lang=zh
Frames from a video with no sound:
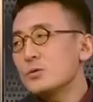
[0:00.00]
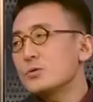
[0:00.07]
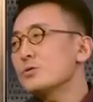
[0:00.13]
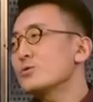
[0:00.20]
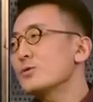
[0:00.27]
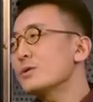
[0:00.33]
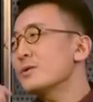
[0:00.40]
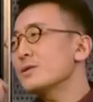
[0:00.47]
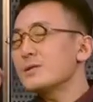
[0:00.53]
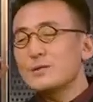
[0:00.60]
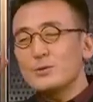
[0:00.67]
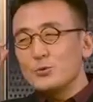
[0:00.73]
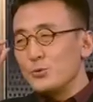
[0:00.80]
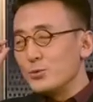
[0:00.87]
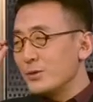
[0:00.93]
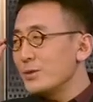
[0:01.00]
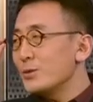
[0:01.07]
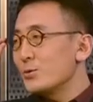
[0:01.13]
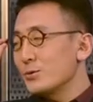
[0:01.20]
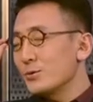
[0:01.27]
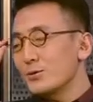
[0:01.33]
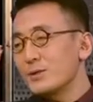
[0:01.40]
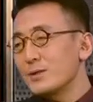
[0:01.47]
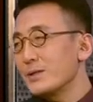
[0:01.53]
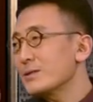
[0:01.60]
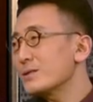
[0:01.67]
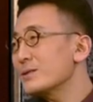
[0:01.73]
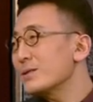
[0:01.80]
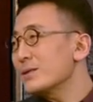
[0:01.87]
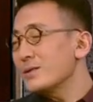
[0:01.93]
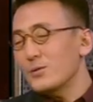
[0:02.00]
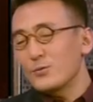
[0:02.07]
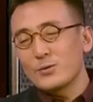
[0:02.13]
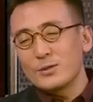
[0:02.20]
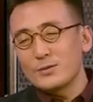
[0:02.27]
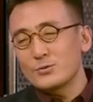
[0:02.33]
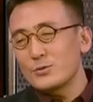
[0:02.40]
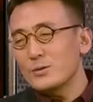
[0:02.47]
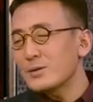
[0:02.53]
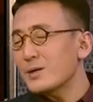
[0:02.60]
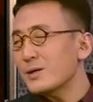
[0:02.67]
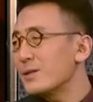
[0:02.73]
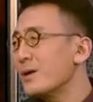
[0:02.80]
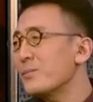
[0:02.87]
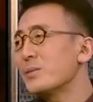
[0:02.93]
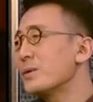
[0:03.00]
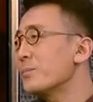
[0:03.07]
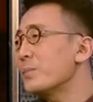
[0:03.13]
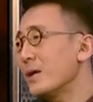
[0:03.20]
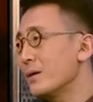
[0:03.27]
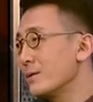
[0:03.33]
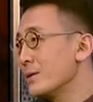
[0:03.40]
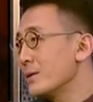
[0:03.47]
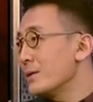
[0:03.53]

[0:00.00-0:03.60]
就觉得这个女的有时候也是真让我觉得很难明白。